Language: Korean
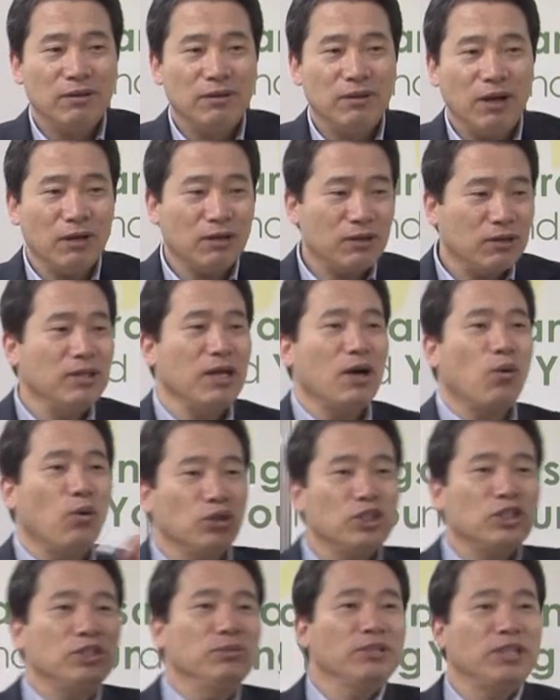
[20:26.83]
아, 그냥
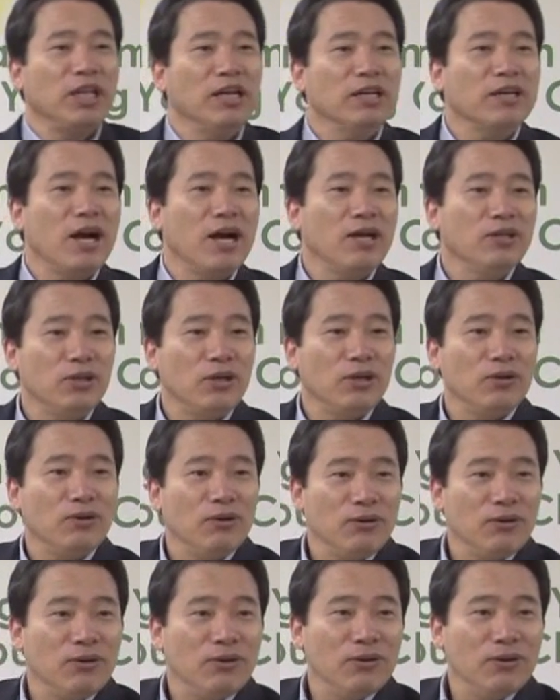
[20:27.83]
고치면 될 거
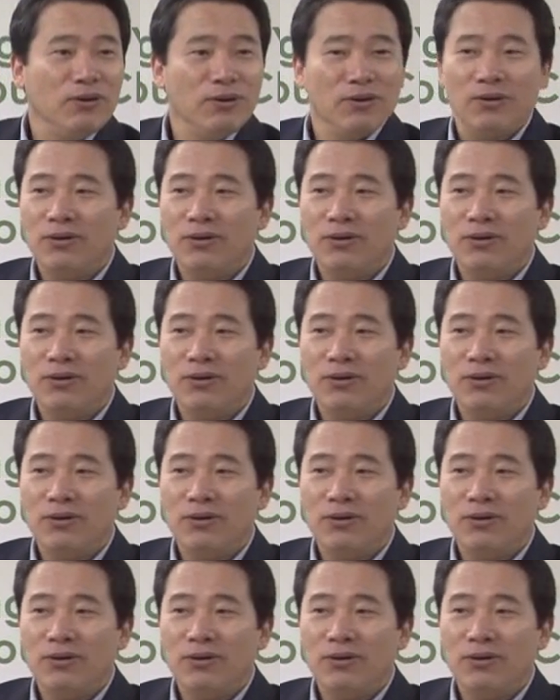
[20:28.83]
아니에요.